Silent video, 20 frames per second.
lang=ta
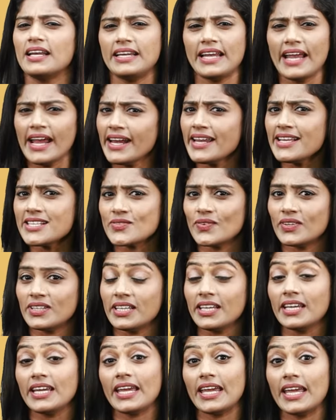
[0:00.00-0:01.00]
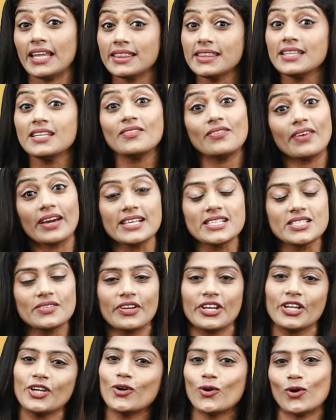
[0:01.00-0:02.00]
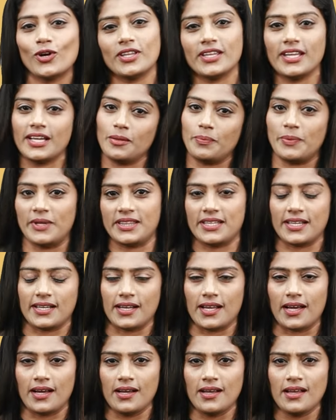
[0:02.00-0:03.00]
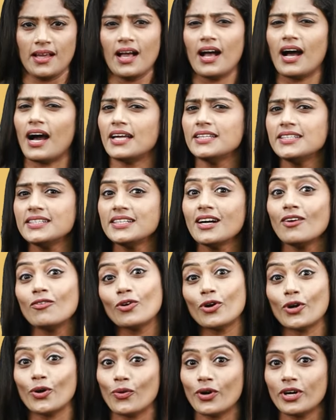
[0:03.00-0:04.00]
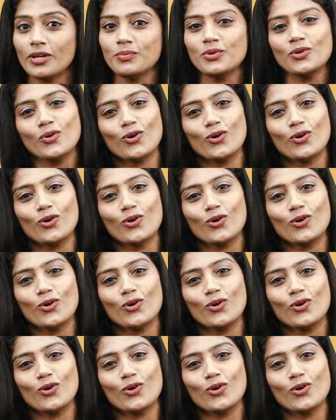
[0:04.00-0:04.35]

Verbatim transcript: லேடிஸ் வந்து எத்தனை வயசு வரைக்கும் குழந்தைகள் பெற்றுக்கலாம் அதுக்கு அவங்களோட உடம்பு